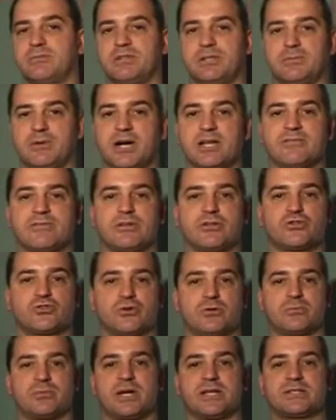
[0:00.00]
damit die Badewanne
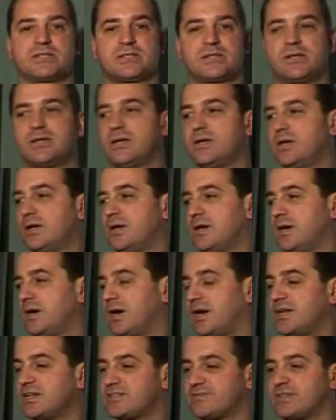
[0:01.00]
schön passt.
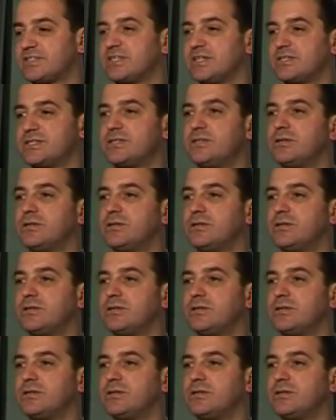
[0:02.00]
Alles, was jetzt